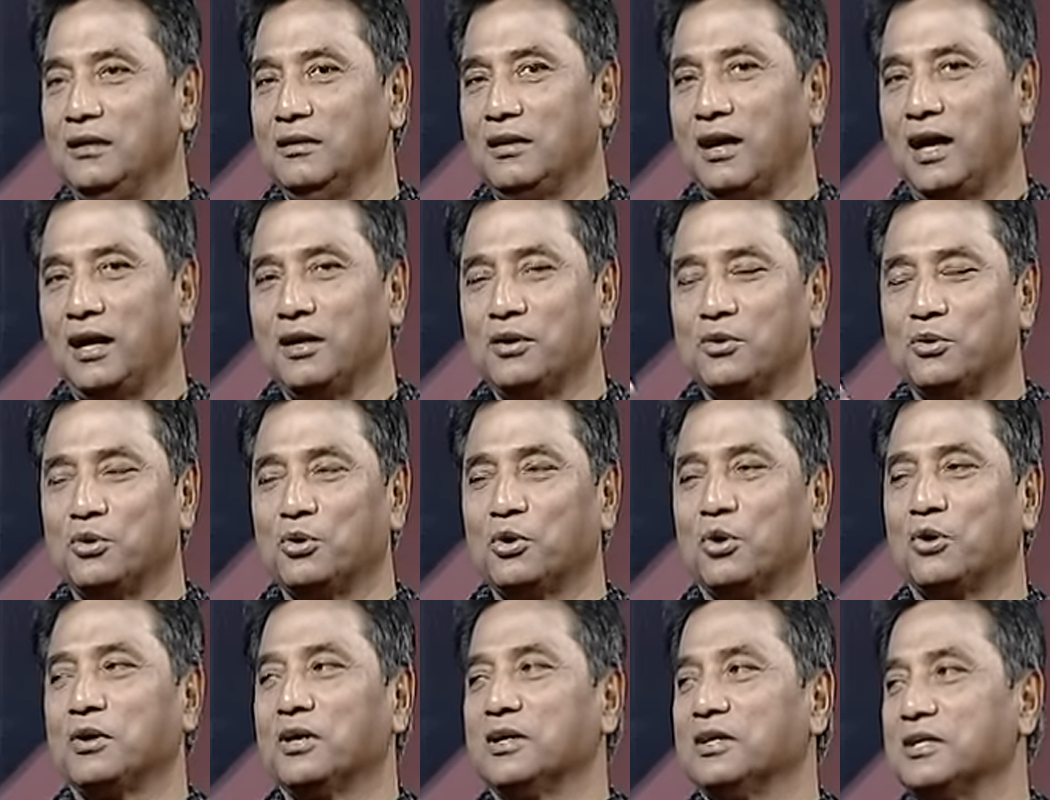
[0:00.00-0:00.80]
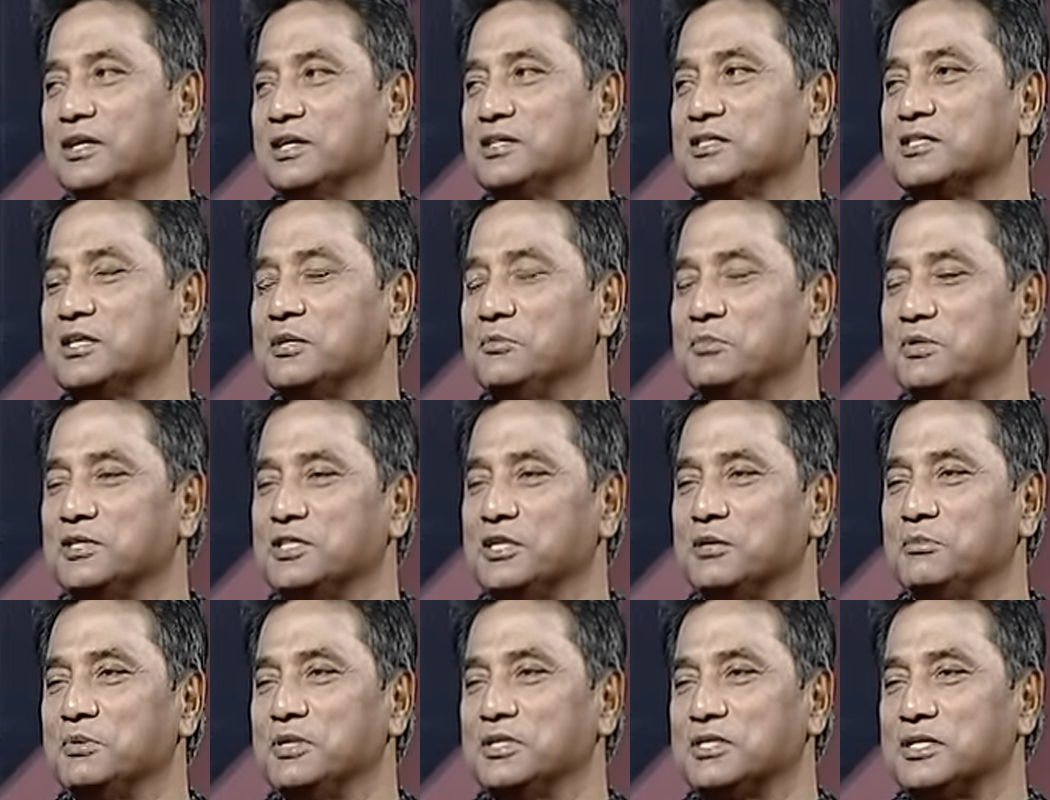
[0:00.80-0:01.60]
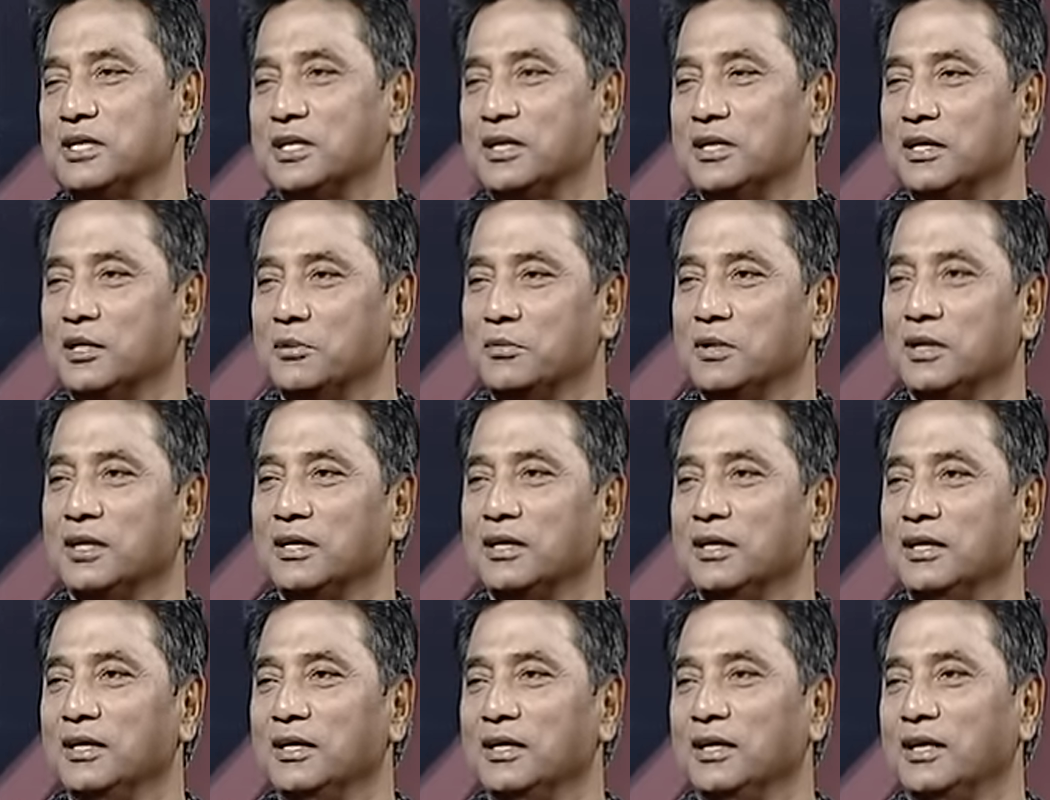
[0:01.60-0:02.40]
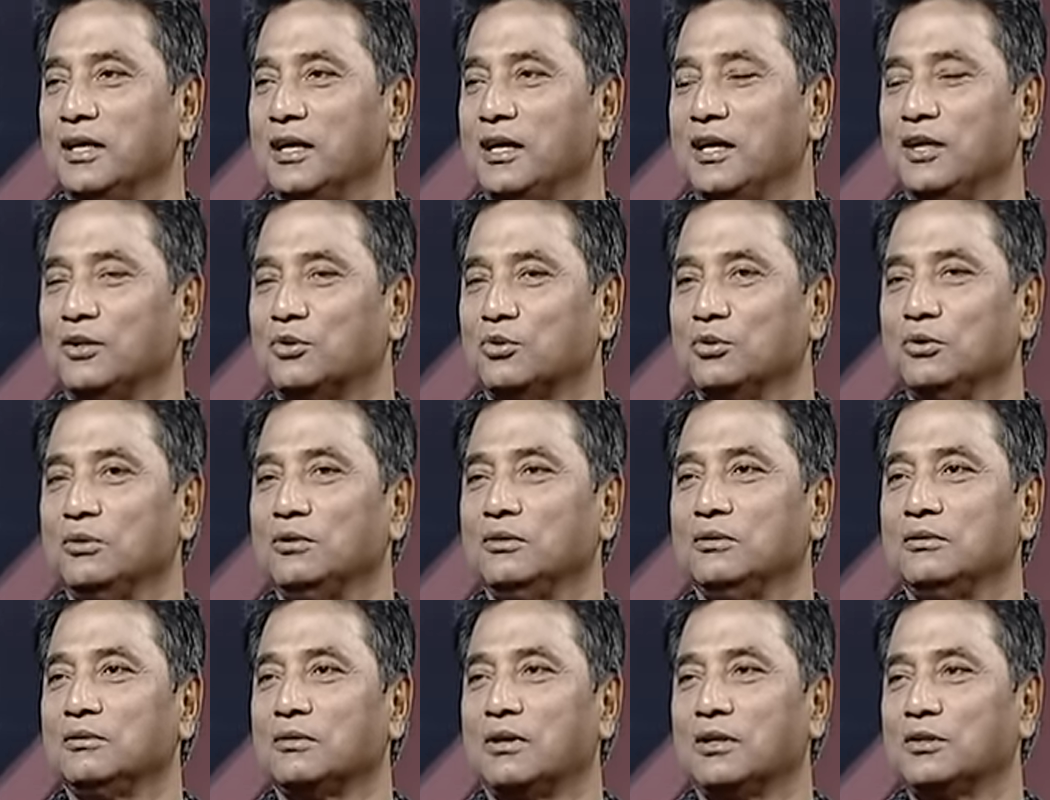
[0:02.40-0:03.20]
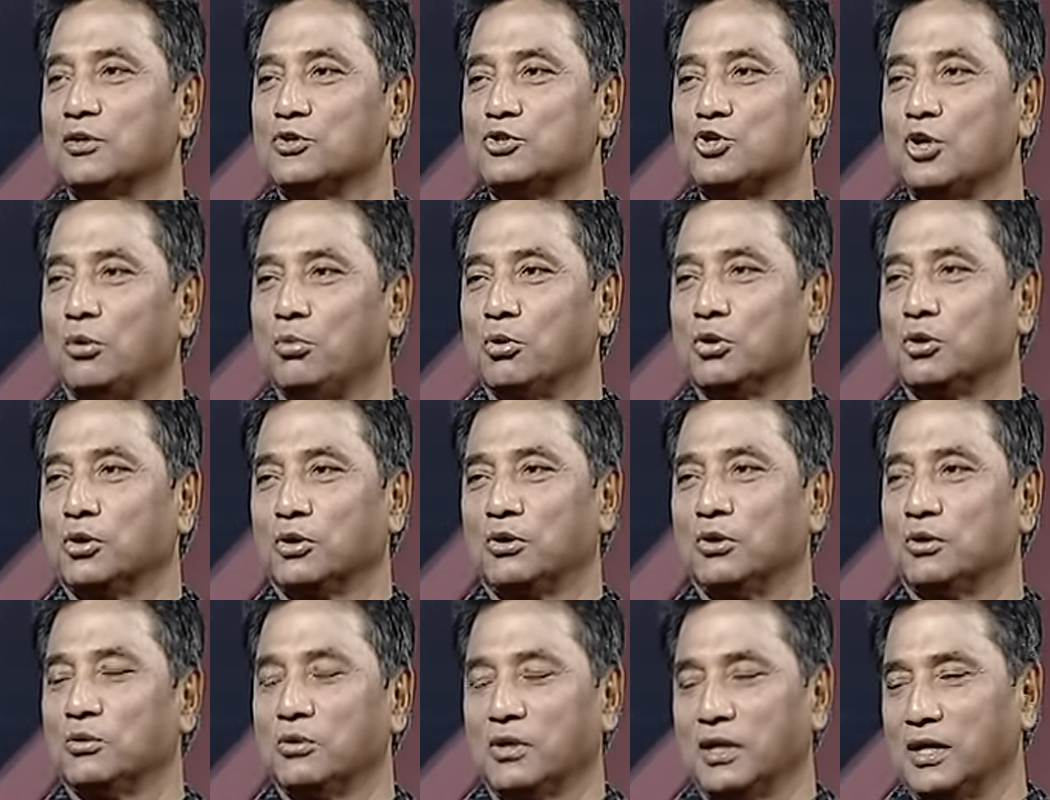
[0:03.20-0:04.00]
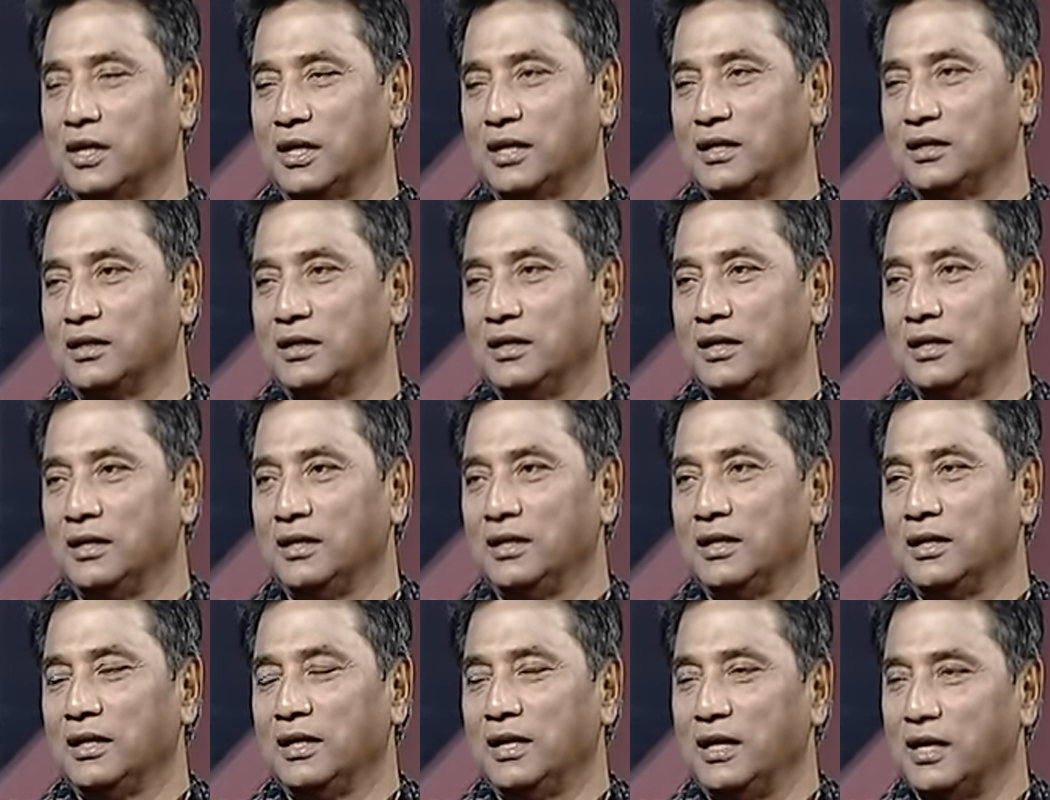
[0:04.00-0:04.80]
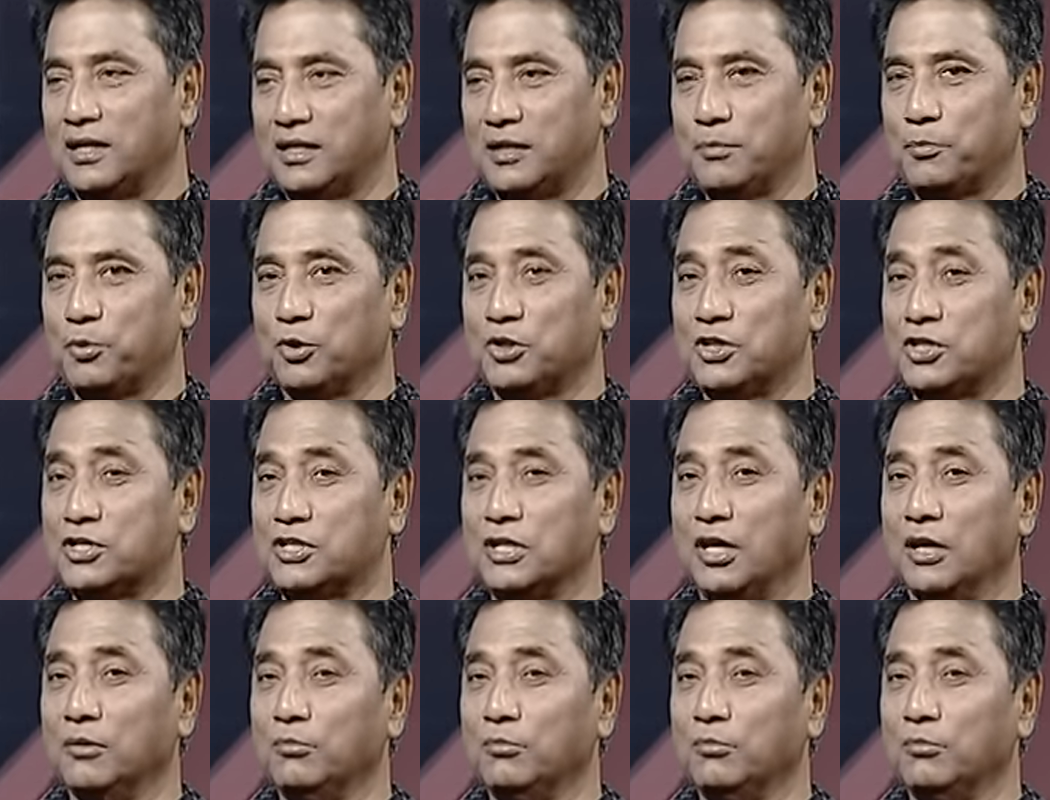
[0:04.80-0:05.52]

হাইকোর্ট অর্ডার দিয়েছে বিজেপি ছেড়ে দিবে এ তো ওরা তো জবরদখল করে নেই একটি প্রতিষ্ঠান